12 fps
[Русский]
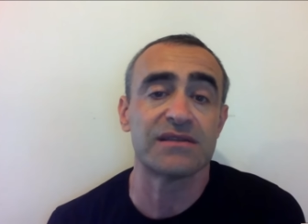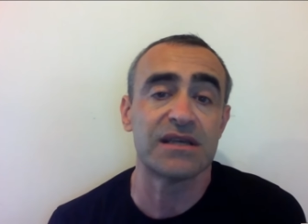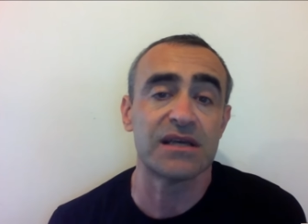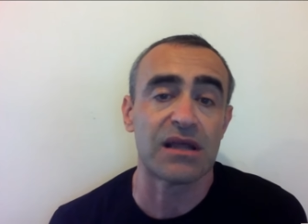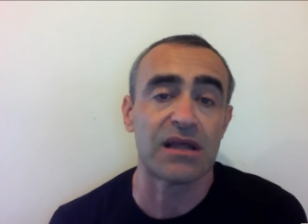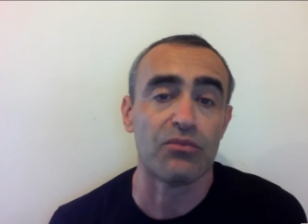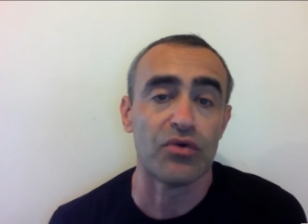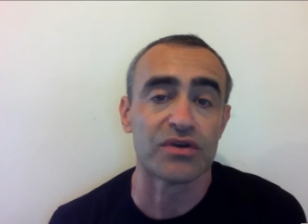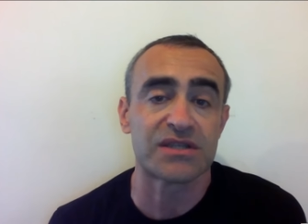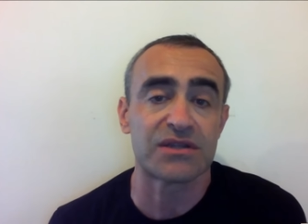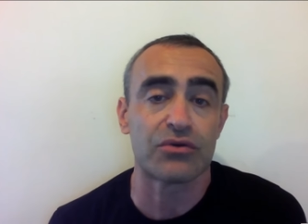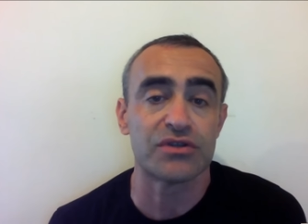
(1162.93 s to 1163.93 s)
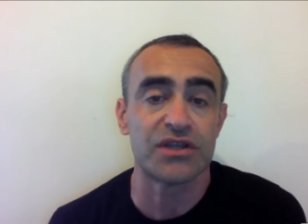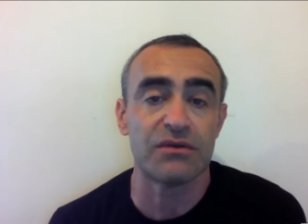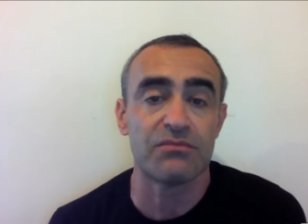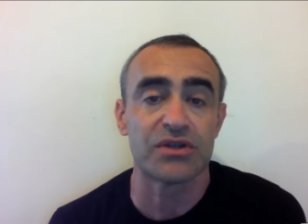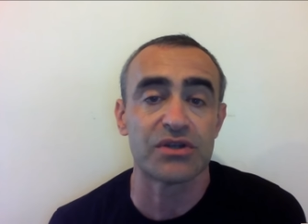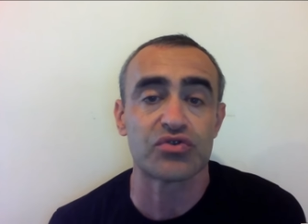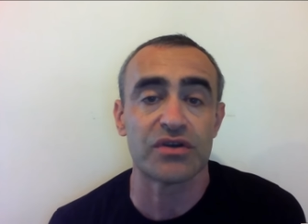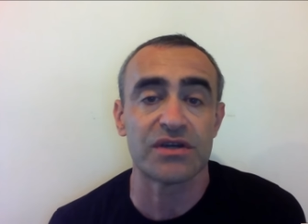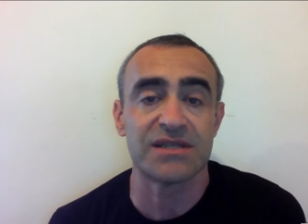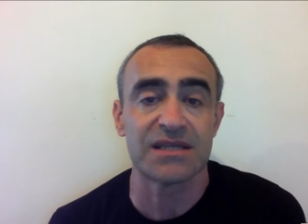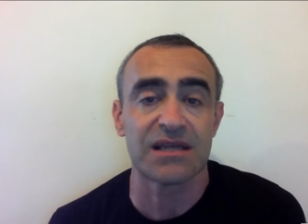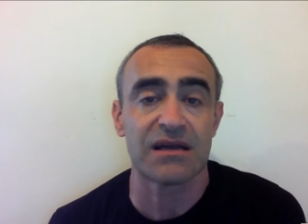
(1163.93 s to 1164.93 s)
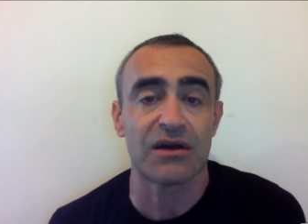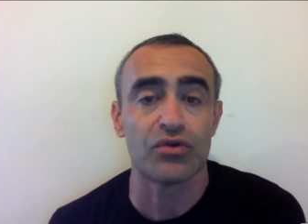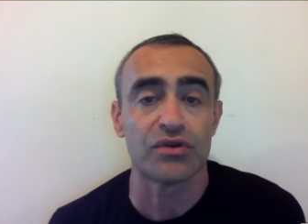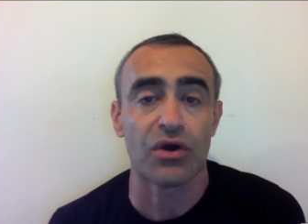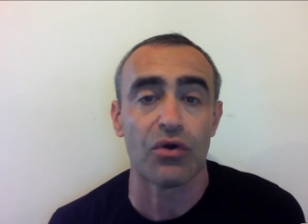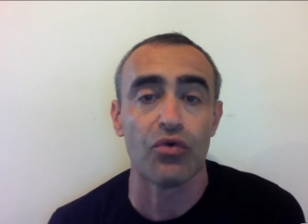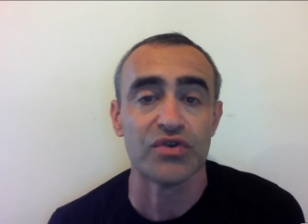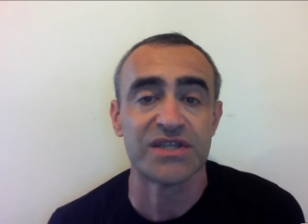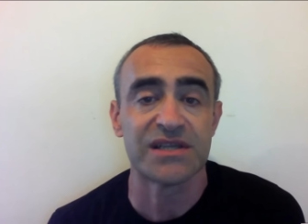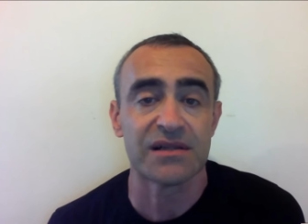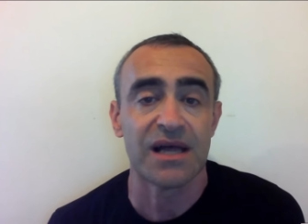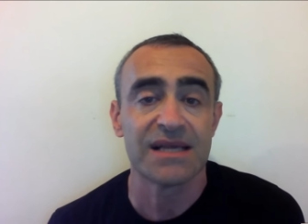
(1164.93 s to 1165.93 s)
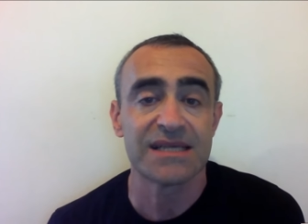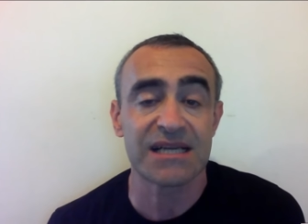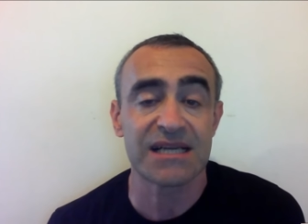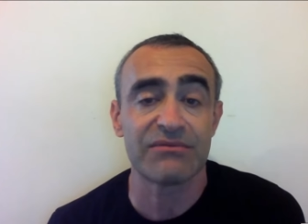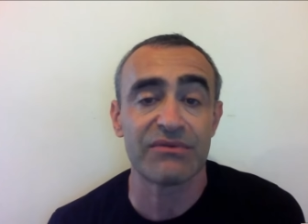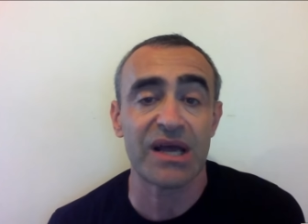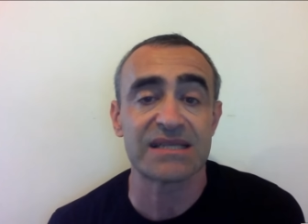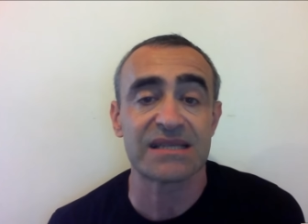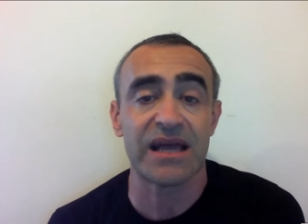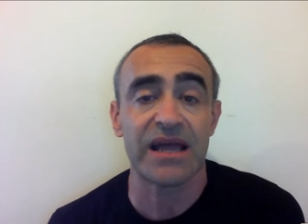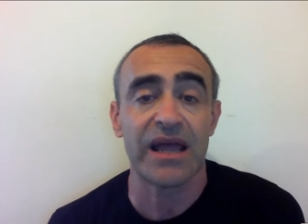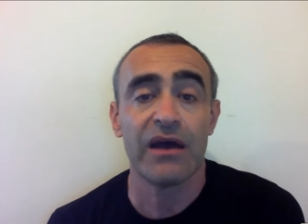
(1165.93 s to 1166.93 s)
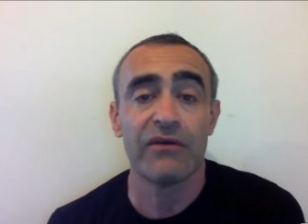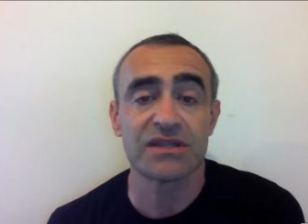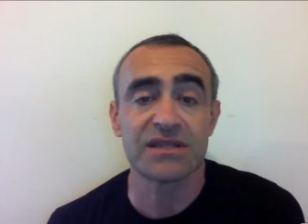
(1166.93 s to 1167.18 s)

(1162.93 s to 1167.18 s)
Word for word: Где-то мост, хоть и небольшой, где-то какой-то узел с развязкой.